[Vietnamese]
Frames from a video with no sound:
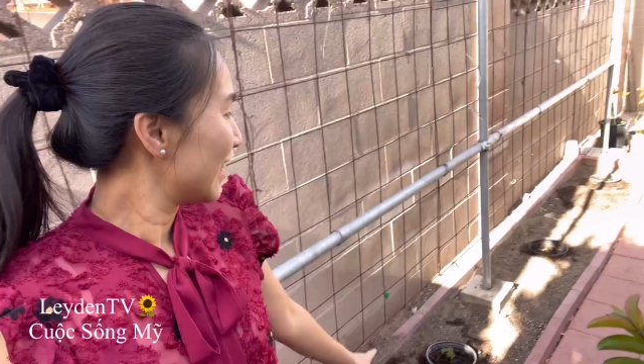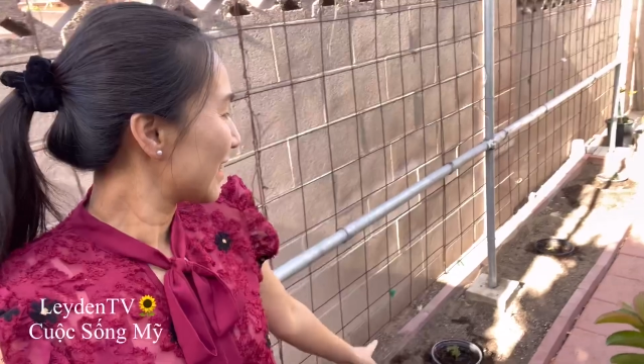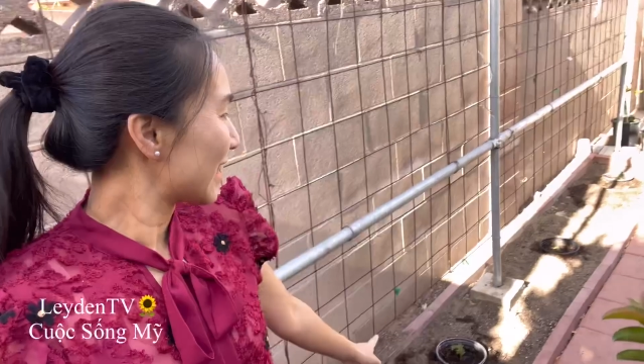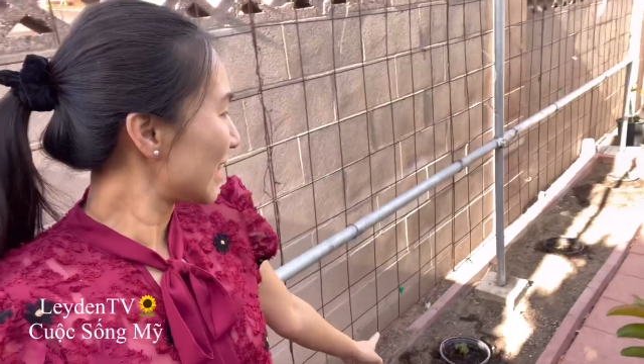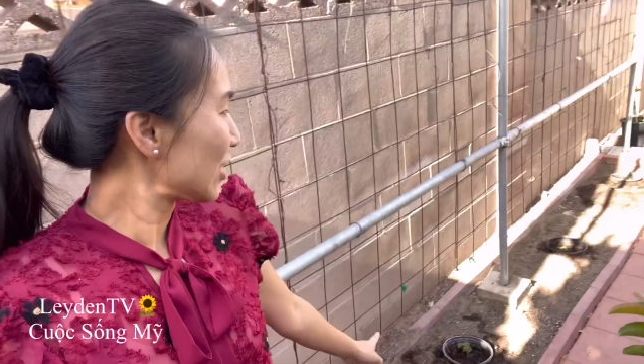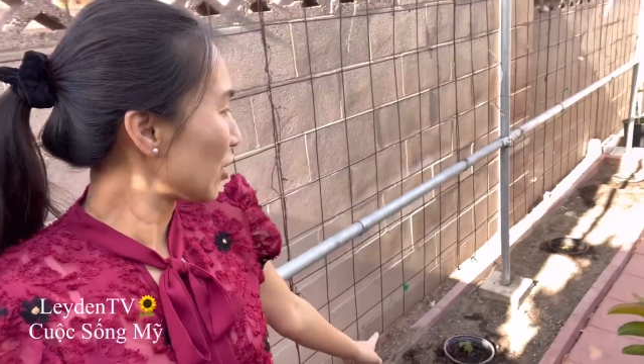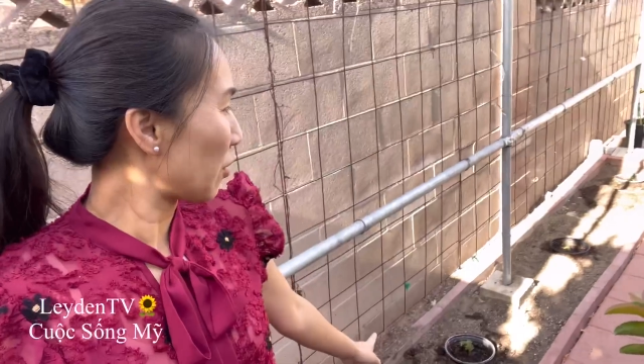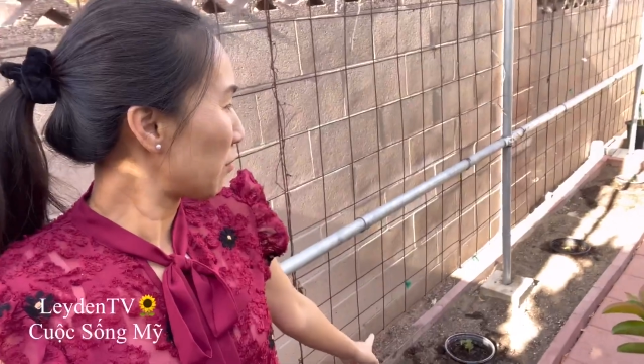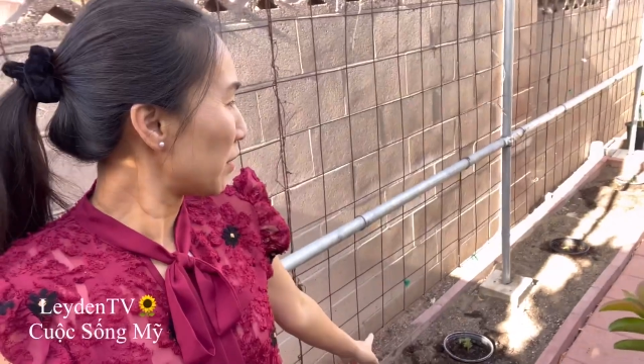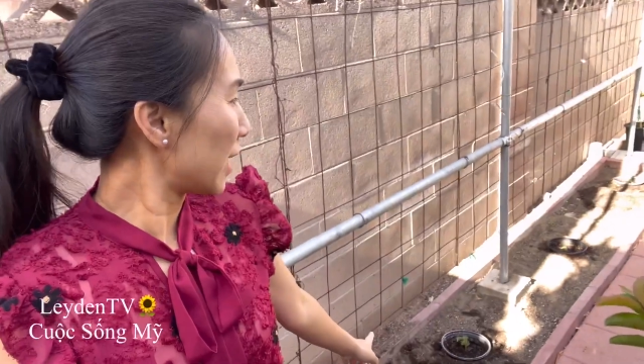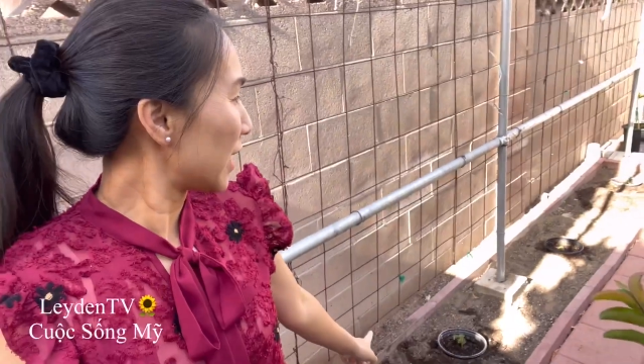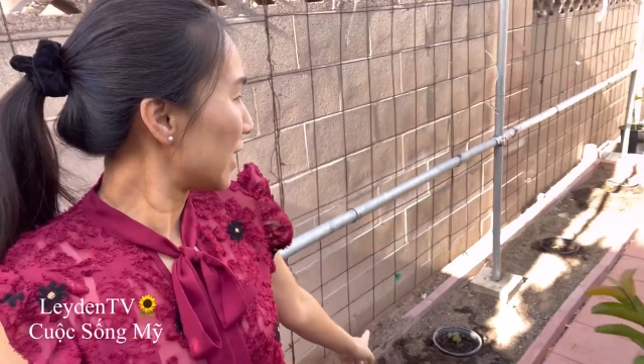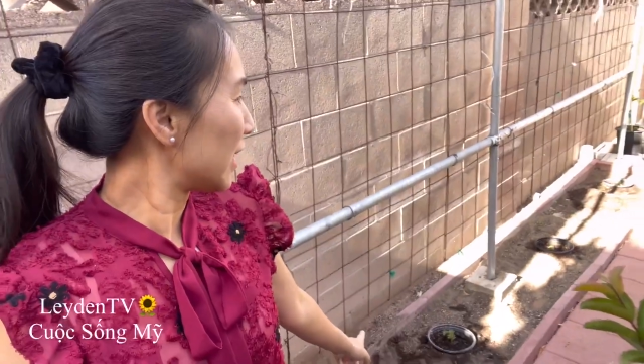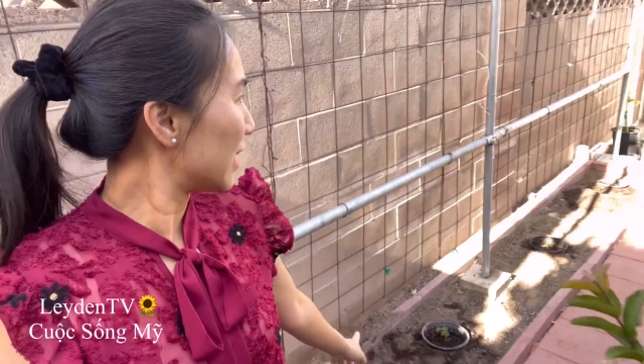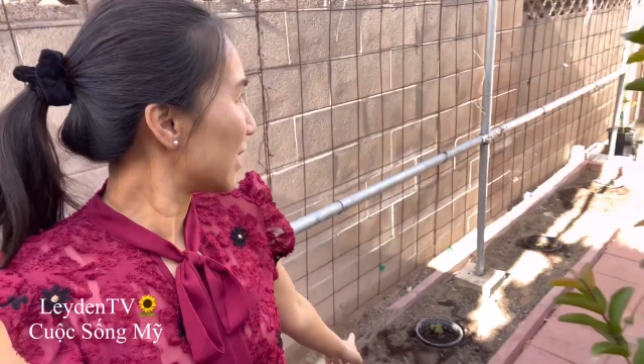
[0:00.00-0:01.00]
Cái chỗ
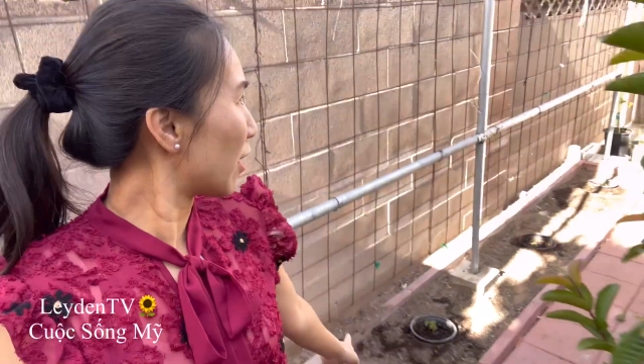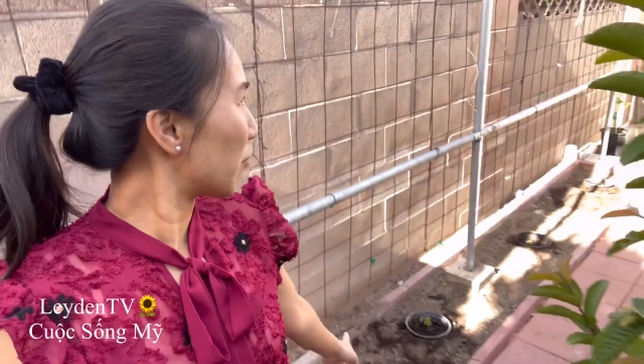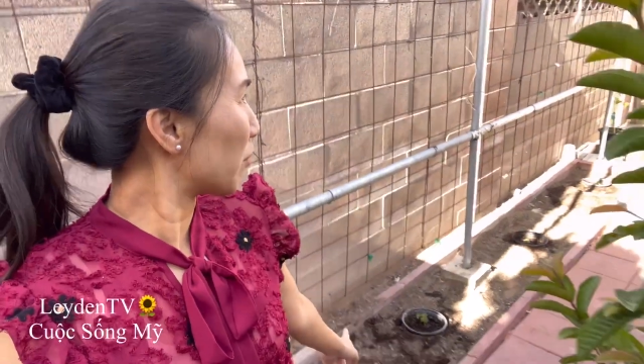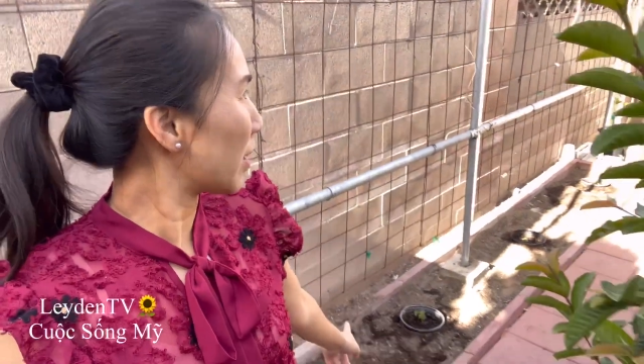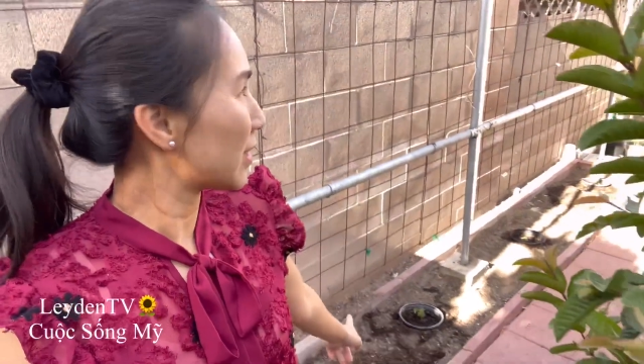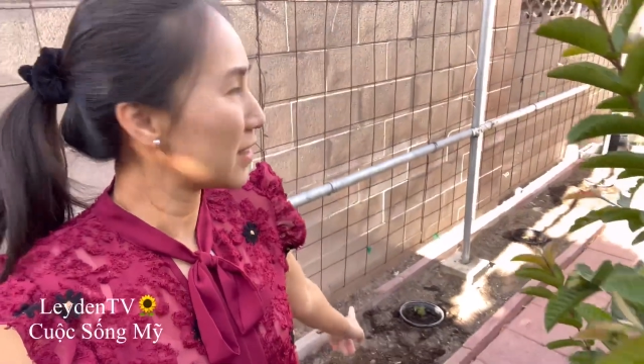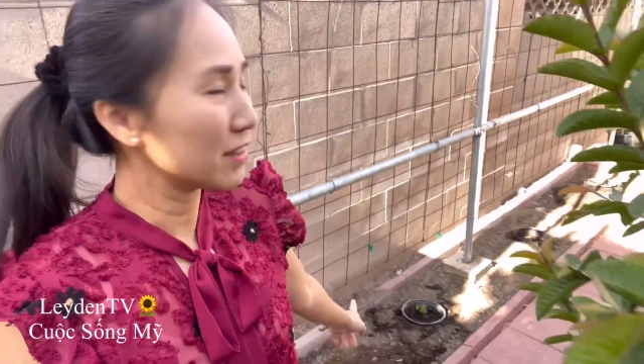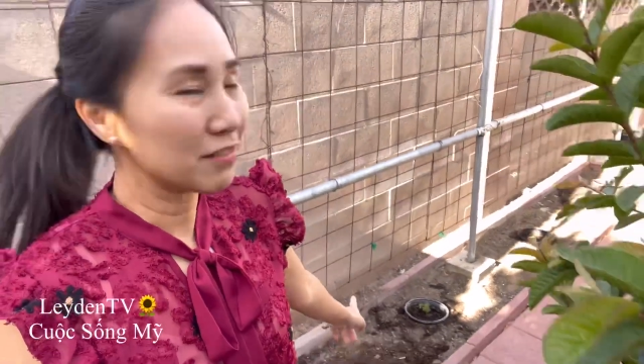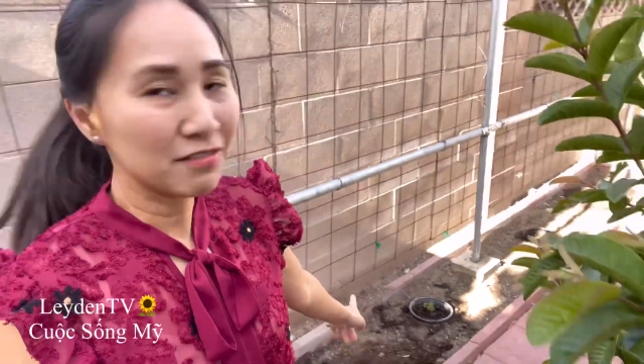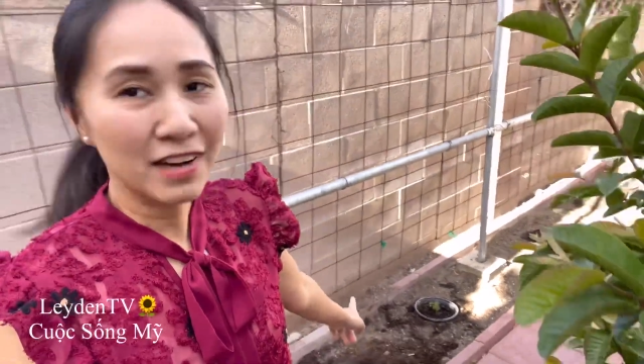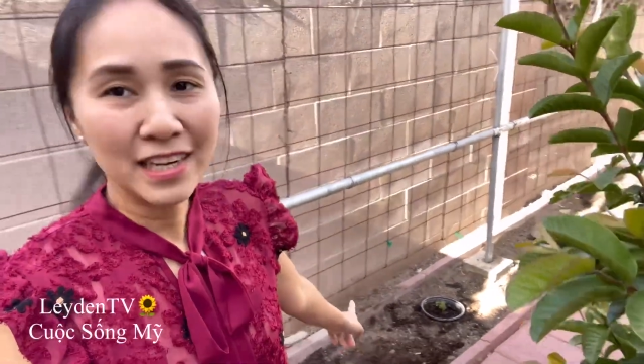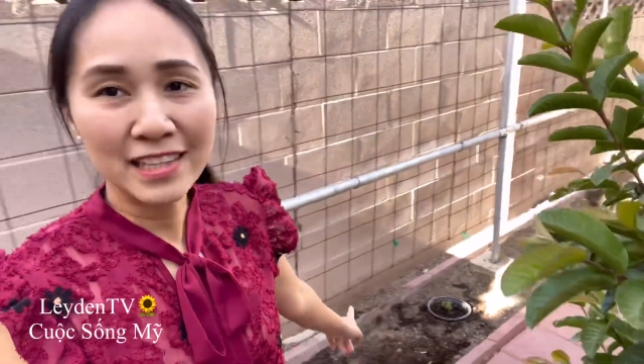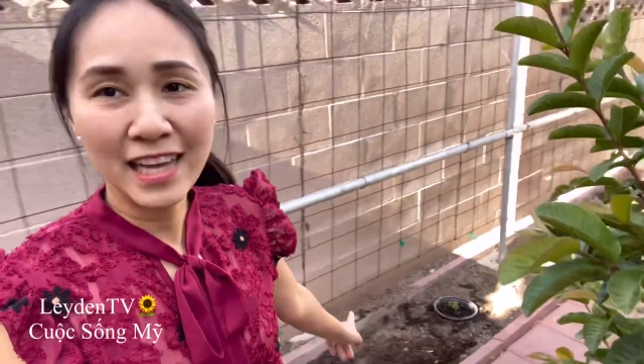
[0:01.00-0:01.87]
này hy vọng là chừng vài